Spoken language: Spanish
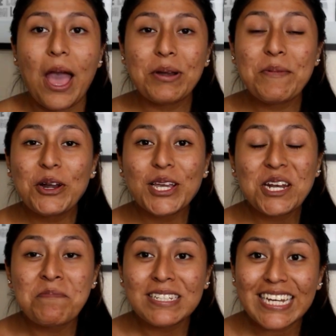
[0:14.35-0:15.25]
Primero
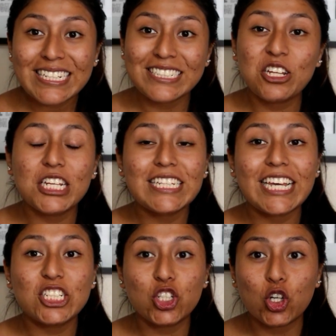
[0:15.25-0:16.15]
quiero empezar diciéndoles de
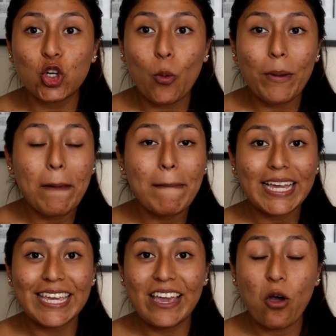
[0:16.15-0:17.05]
que yo no me he
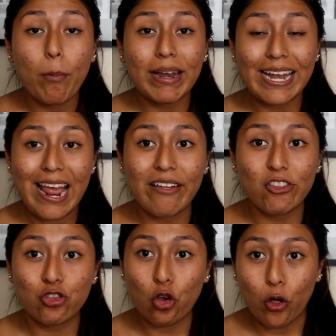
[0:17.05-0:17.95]
maquillado para nada
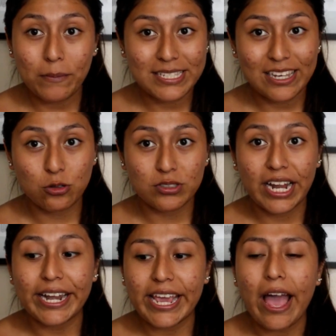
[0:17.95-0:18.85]
en toda mi
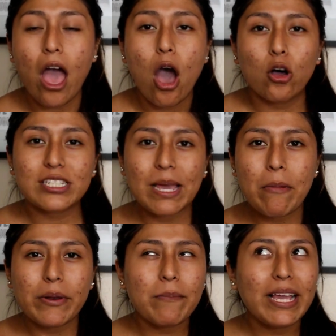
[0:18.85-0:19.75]
secundaria O sea,
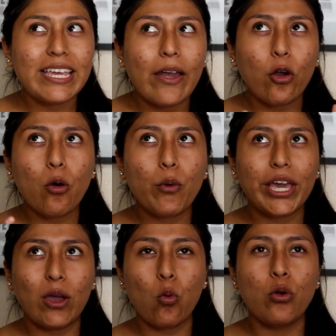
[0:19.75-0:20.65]
me habré maquillado como
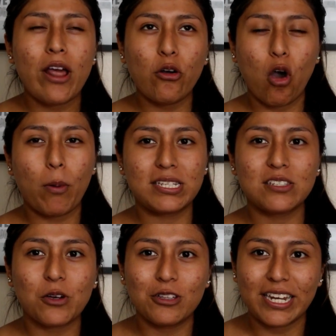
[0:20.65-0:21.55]
que una o dos
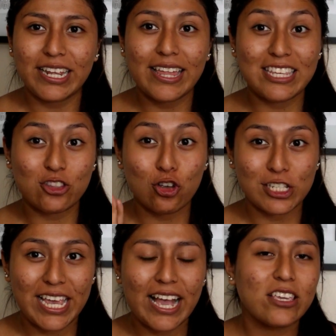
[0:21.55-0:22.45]
veces cuando tenía
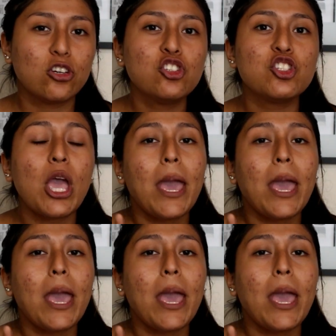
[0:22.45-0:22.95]
12 años